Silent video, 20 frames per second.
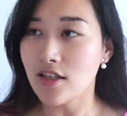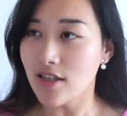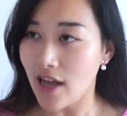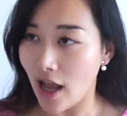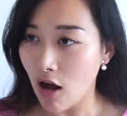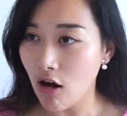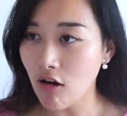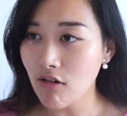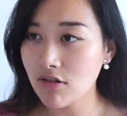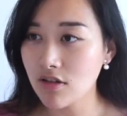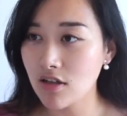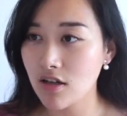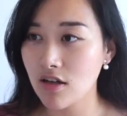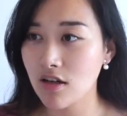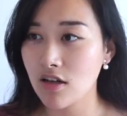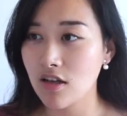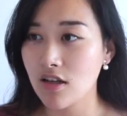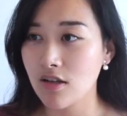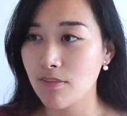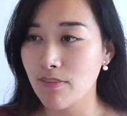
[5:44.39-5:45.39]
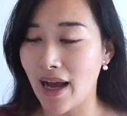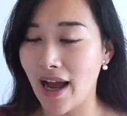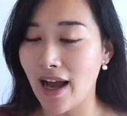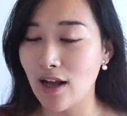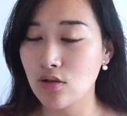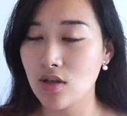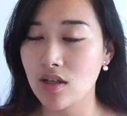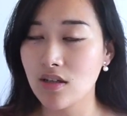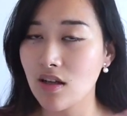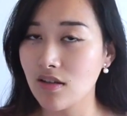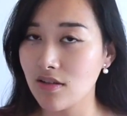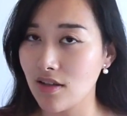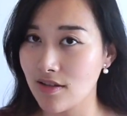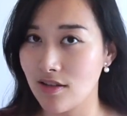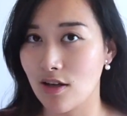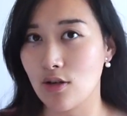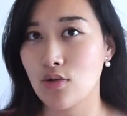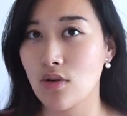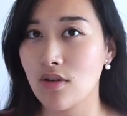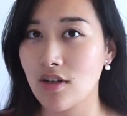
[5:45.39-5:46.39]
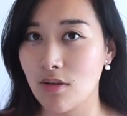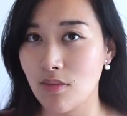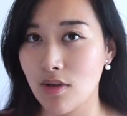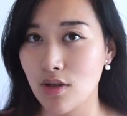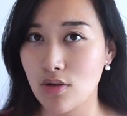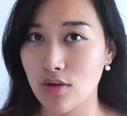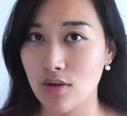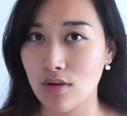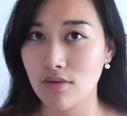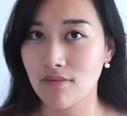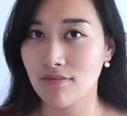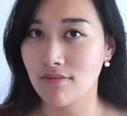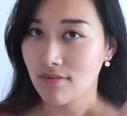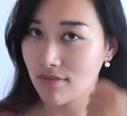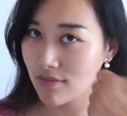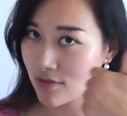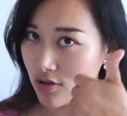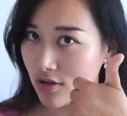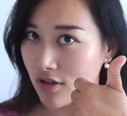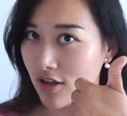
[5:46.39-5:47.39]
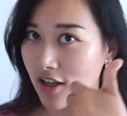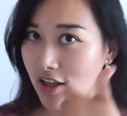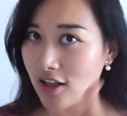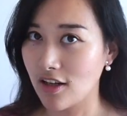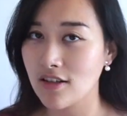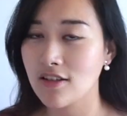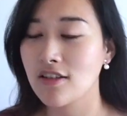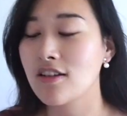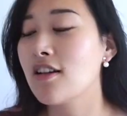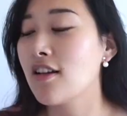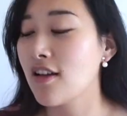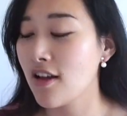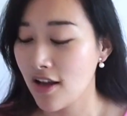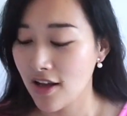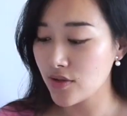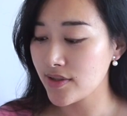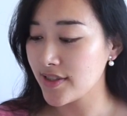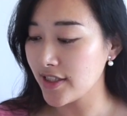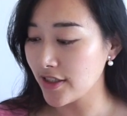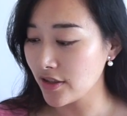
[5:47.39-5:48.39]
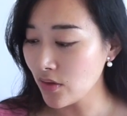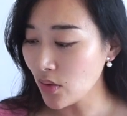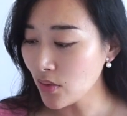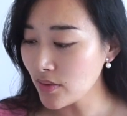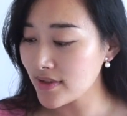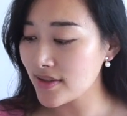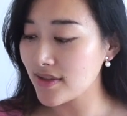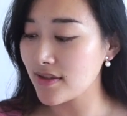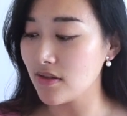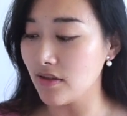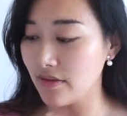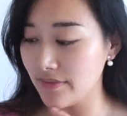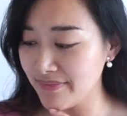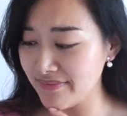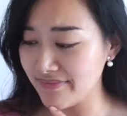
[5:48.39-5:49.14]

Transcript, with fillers: 然后呢，把它穿到你。小说里面去就可以了。形容词、